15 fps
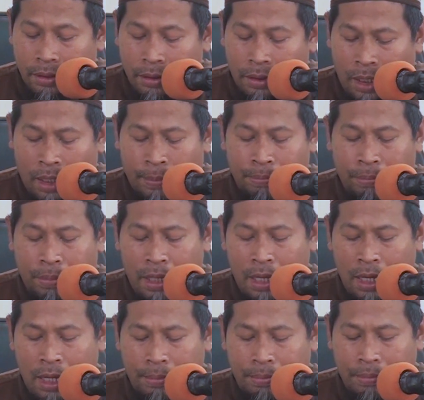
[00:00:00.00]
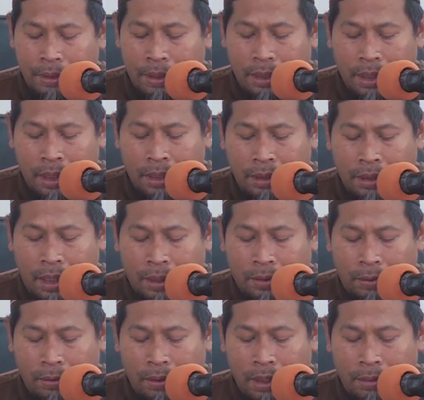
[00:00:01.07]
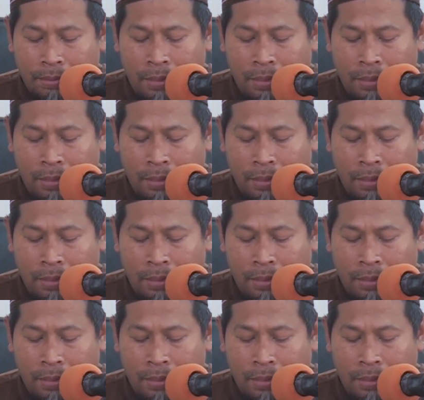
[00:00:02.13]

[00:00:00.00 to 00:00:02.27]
dalam bab inna kulla